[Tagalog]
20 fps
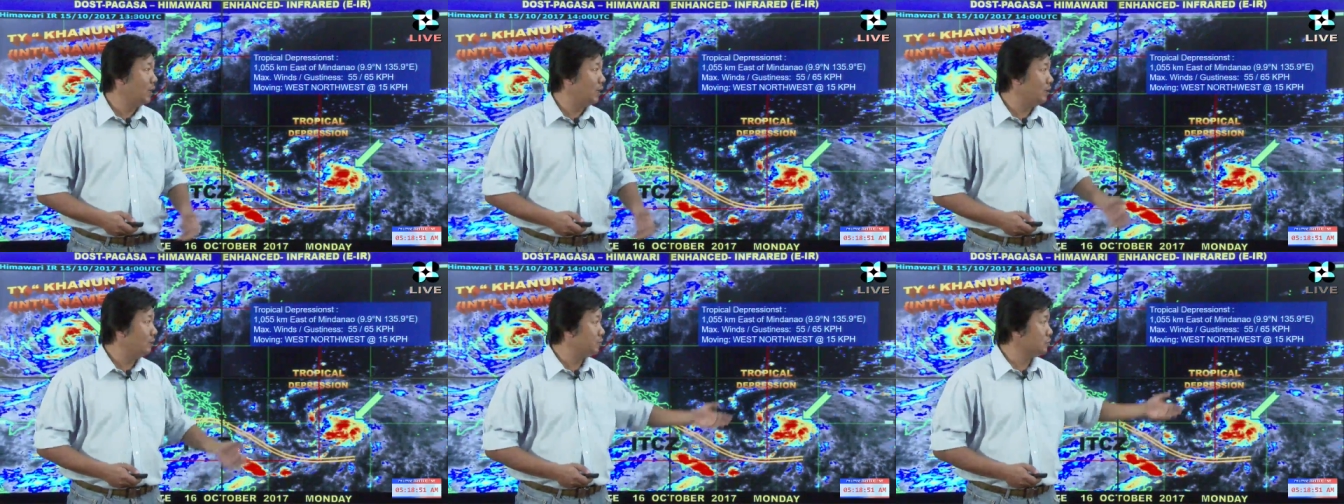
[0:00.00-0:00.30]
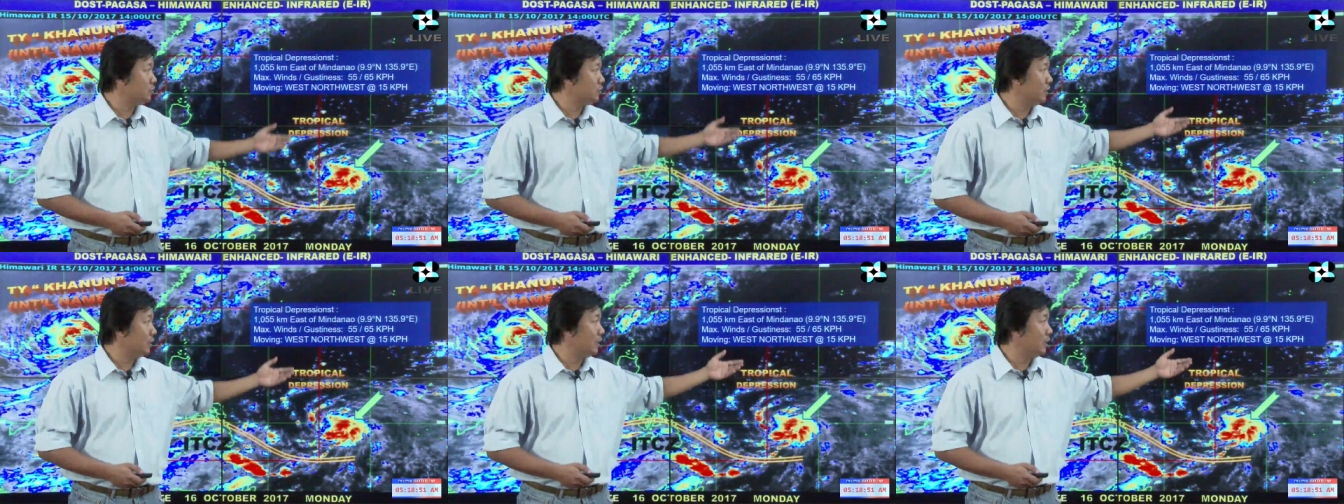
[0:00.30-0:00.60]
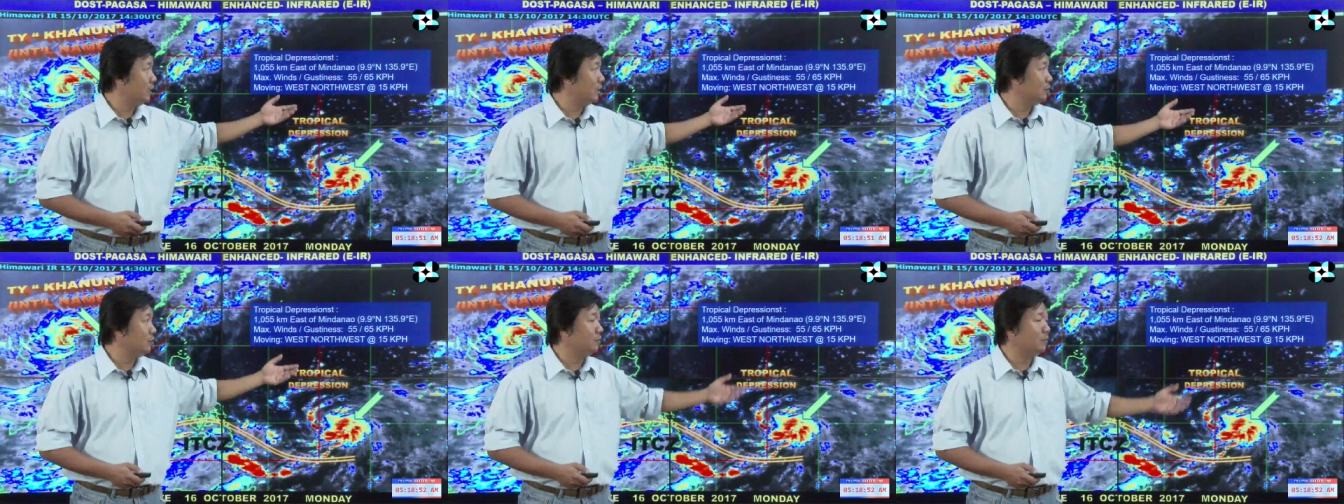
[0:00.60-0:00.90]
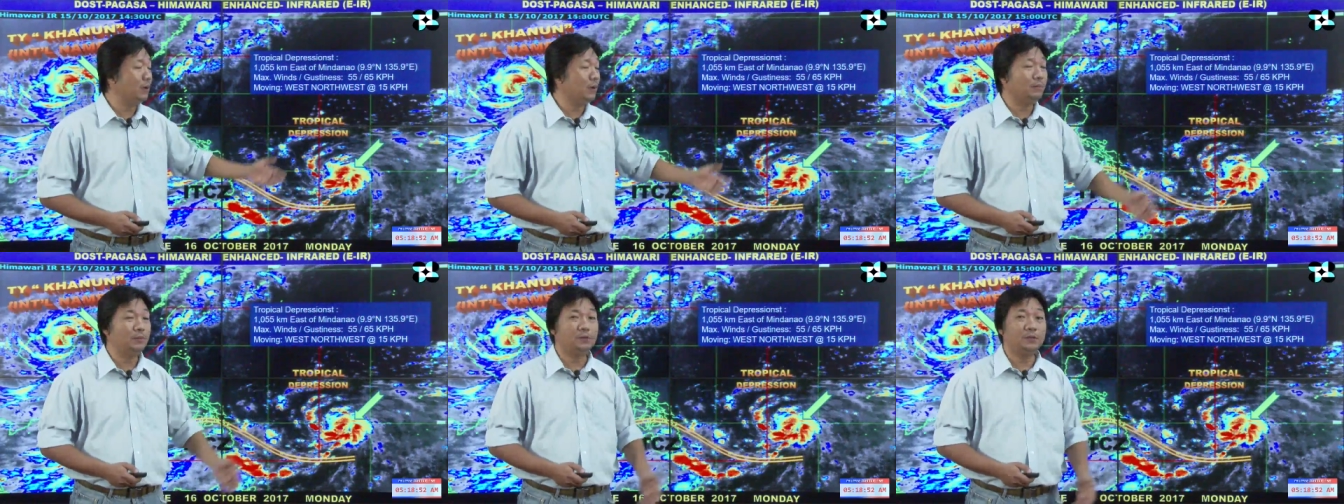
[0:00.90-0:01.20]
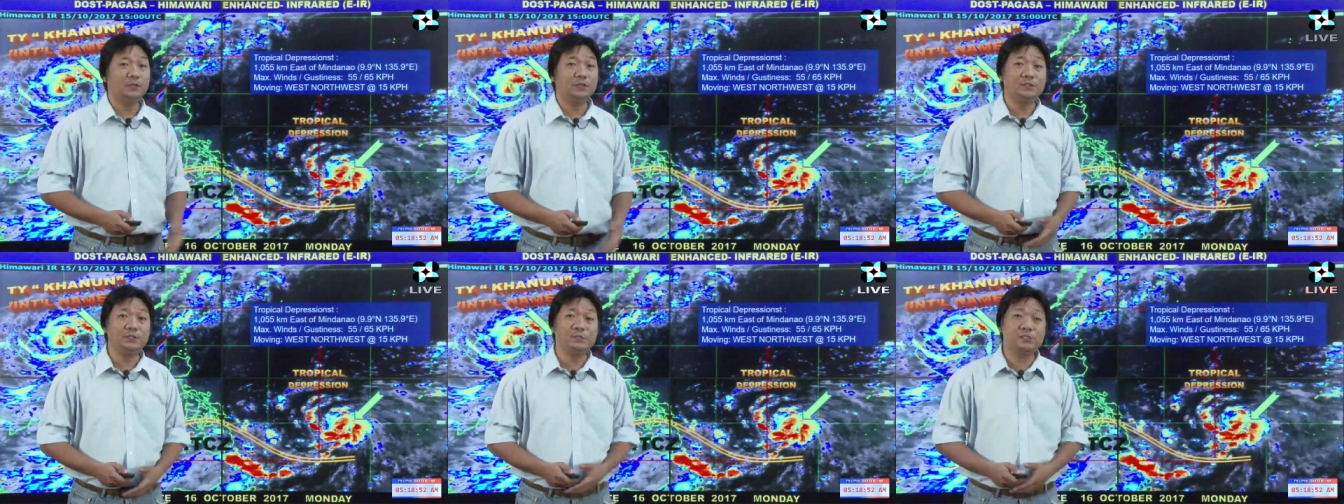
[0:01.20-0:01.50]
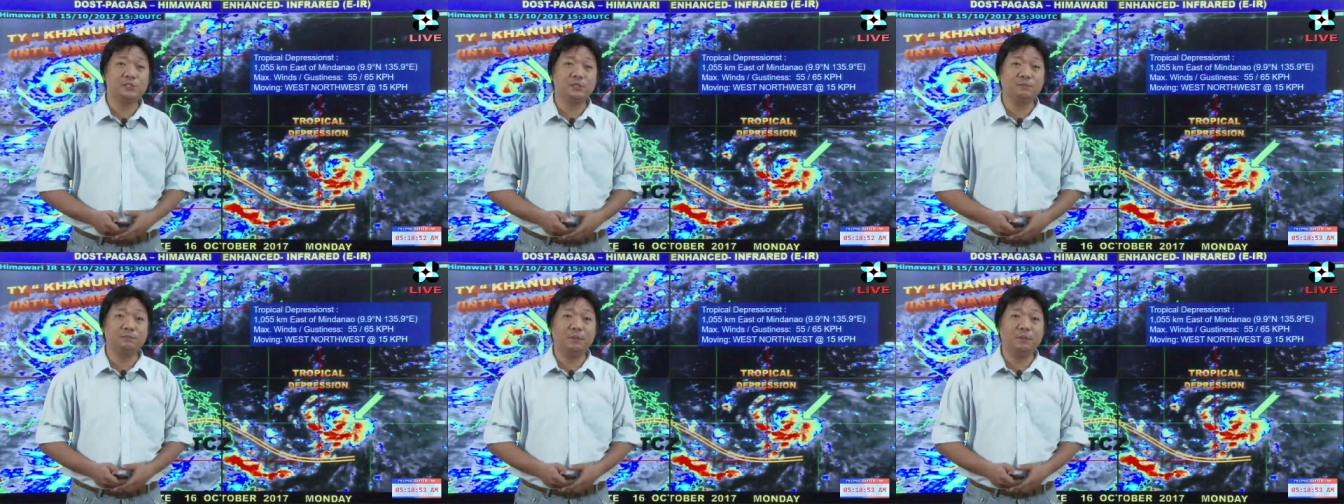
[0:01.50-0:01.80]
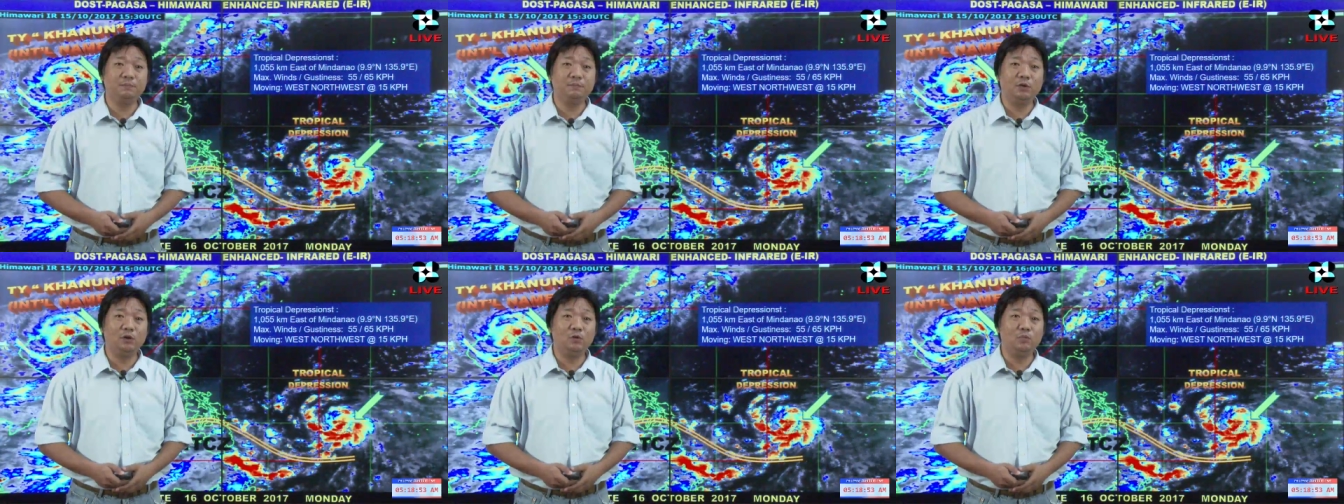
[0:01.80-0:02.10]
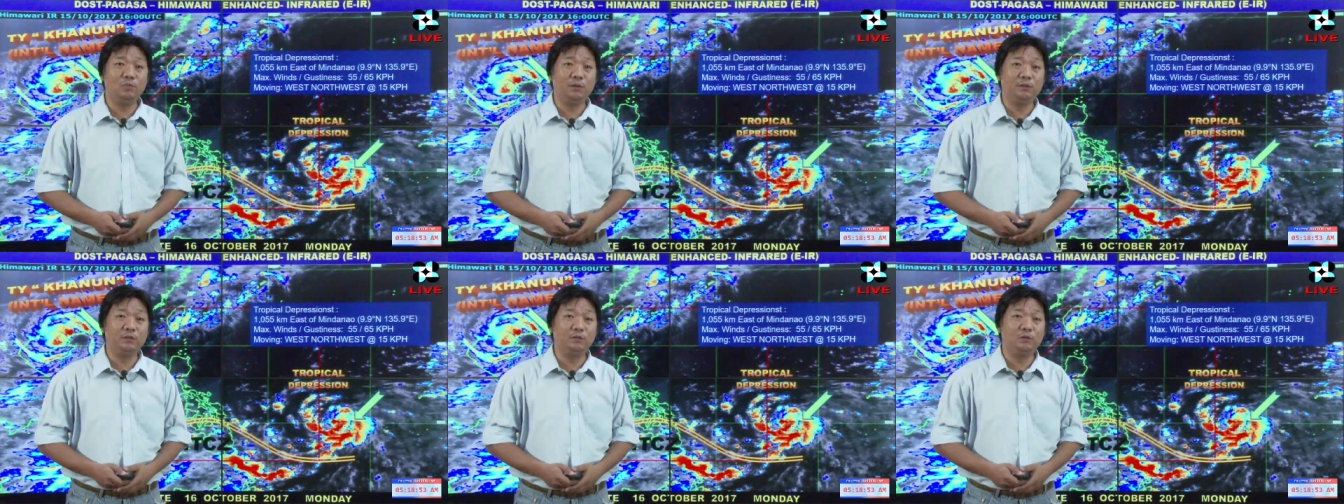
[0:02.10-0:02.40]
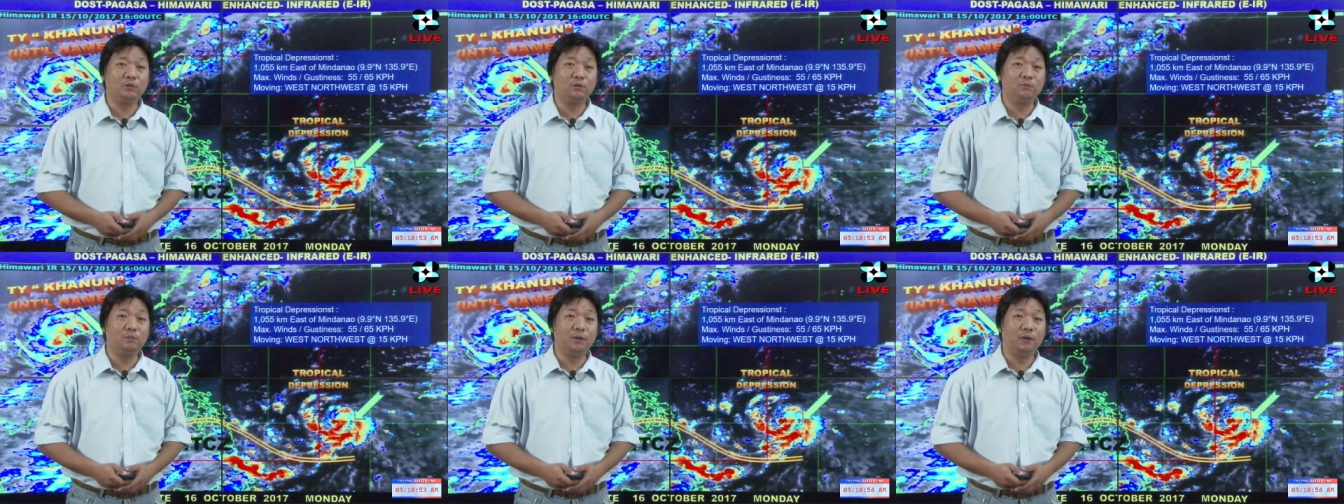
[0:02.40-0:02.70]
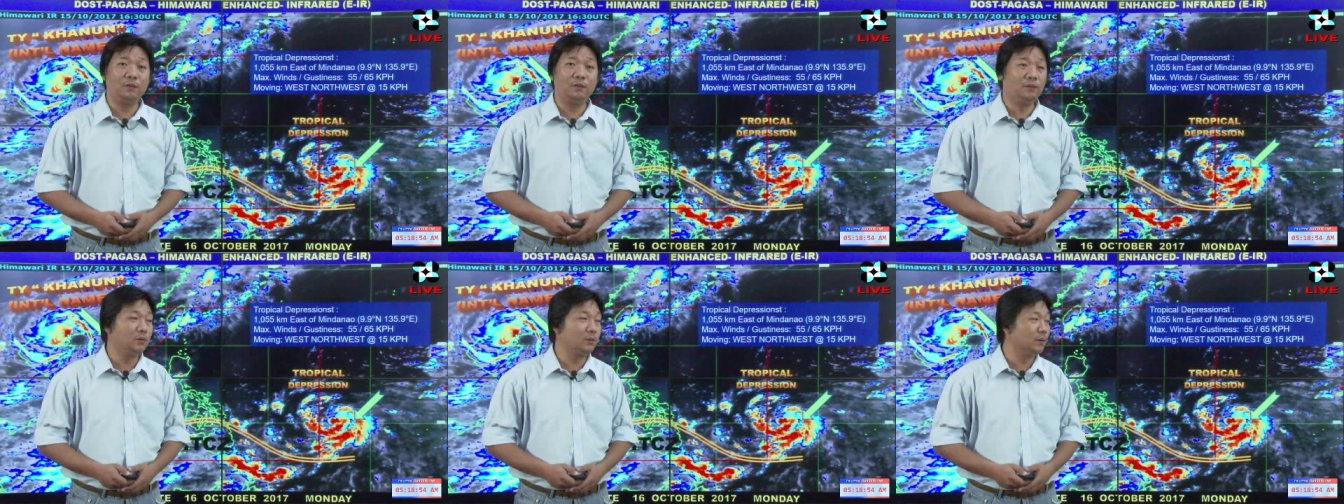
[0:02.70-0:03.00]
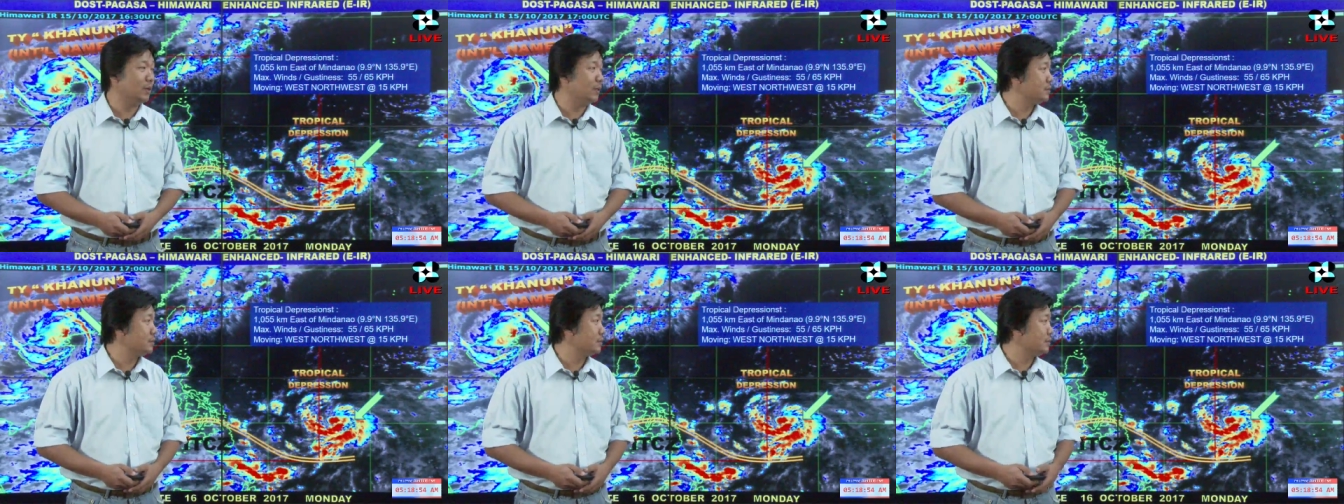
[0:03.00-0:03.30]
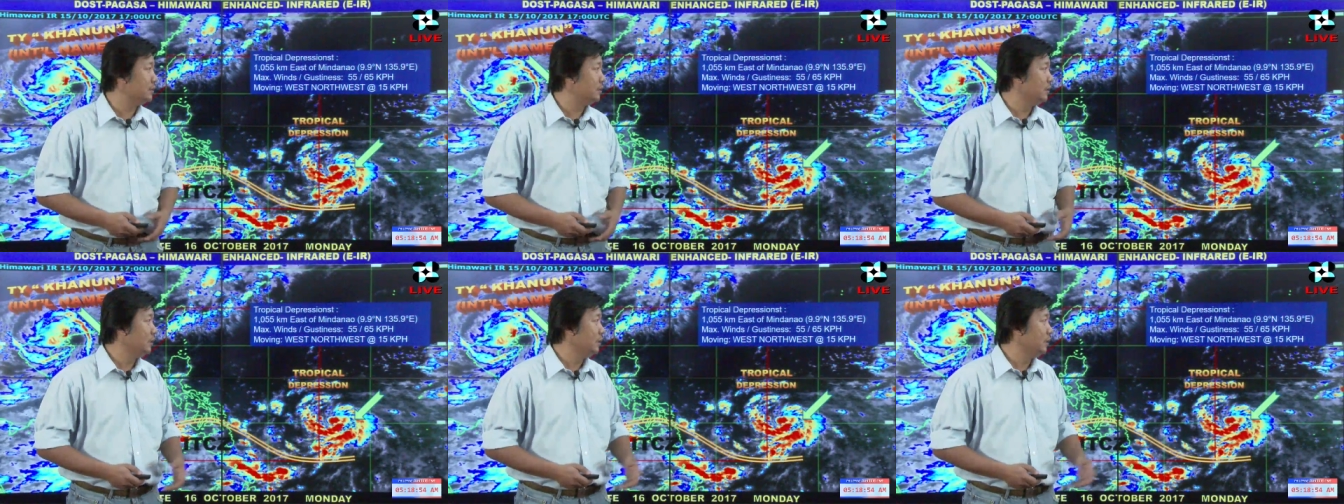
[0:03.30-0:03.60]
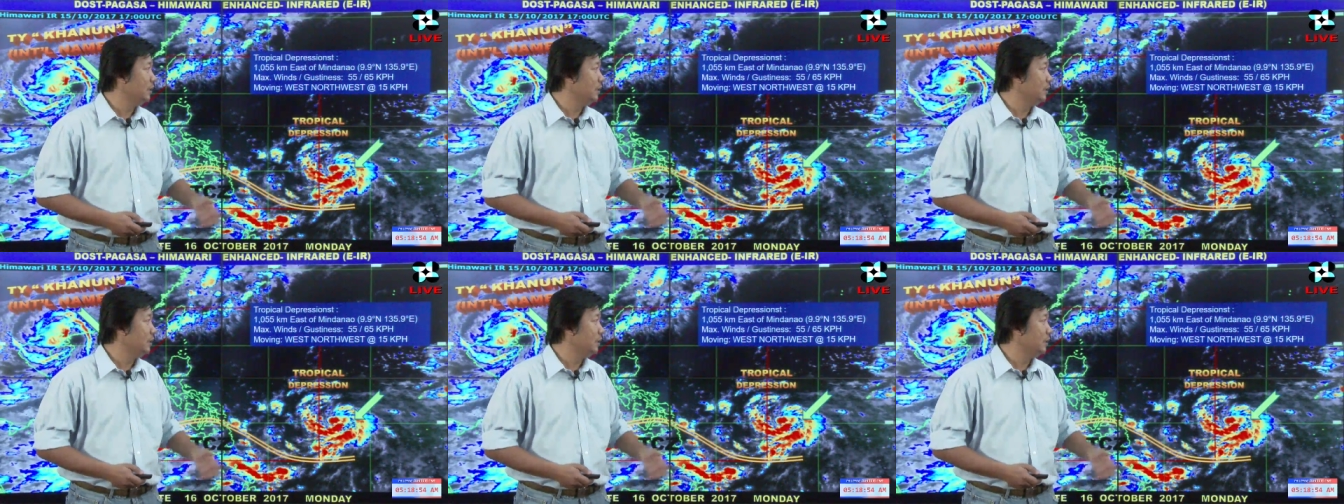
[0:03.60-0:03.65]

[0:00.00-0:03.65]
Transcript: at bugso ng hangin umabot ng 65 km bawat oras.